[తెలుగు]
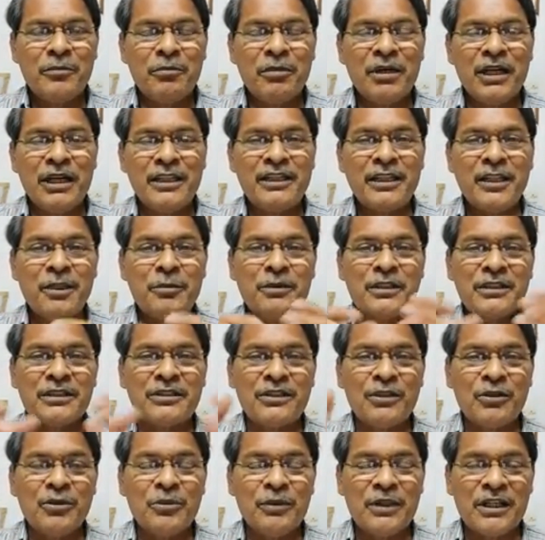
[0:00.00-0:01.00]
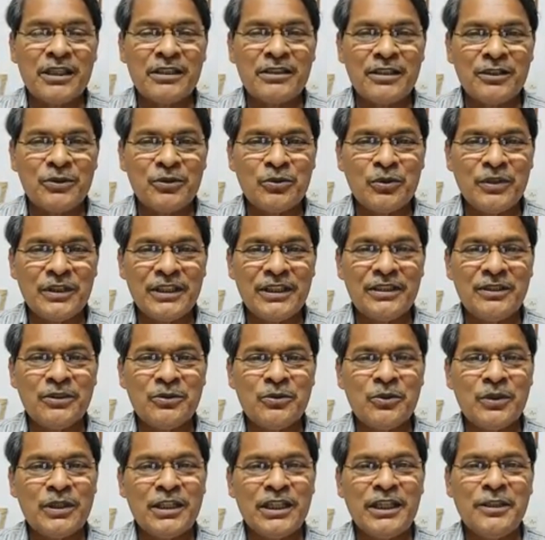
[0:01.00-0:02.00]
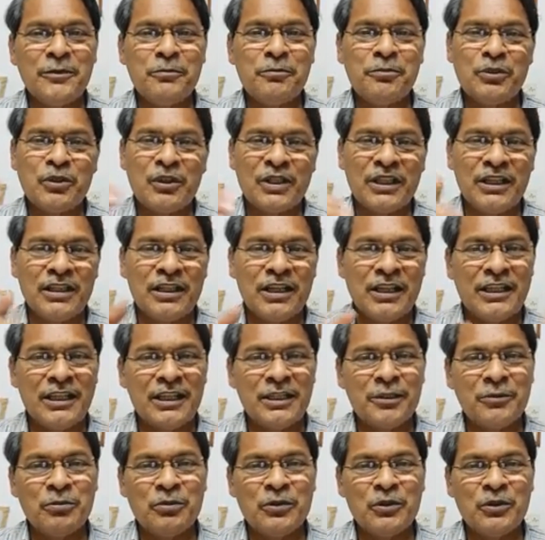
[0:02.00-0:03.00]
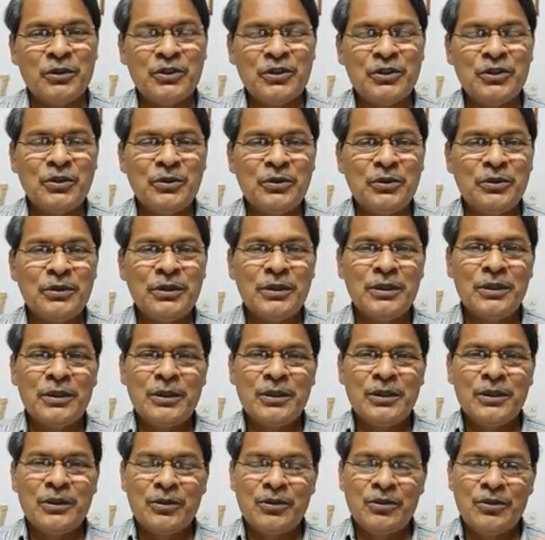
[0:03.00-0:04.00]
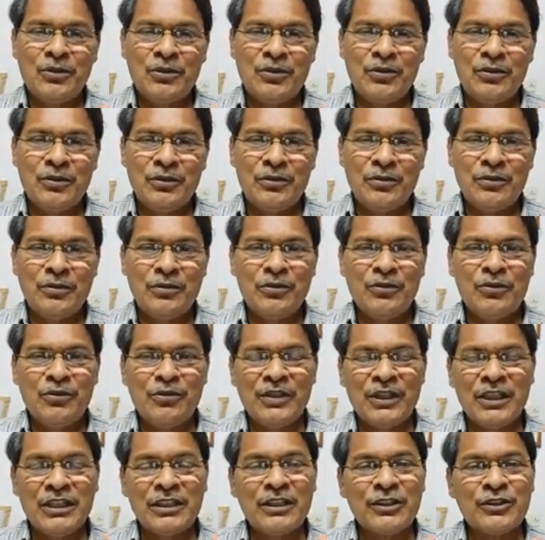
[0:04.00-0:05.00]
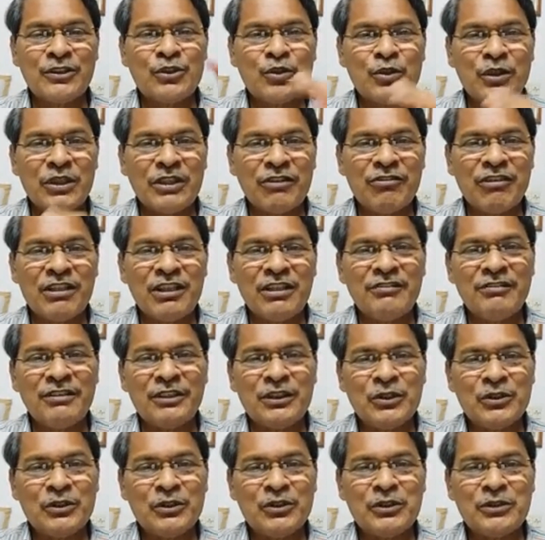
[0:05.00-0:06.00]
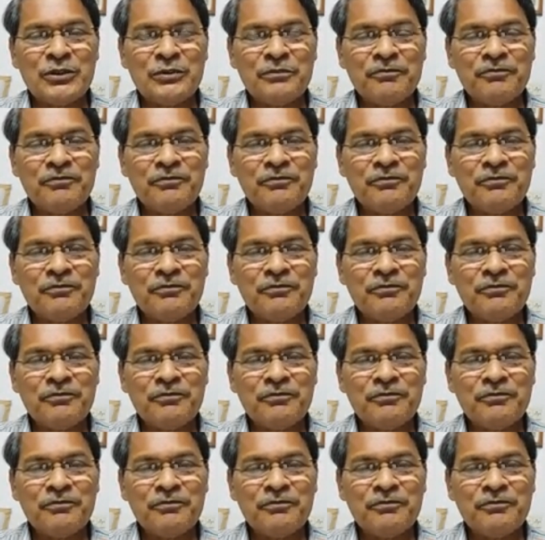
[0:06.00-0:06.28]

భార్యాభర్తలు మాట్లాడుకునేది కూడా ఇప్పుడు రికార్డ్ అయిపోవచ్చు వినదలుచుకున్న వాళ్ళు వినొచ్చు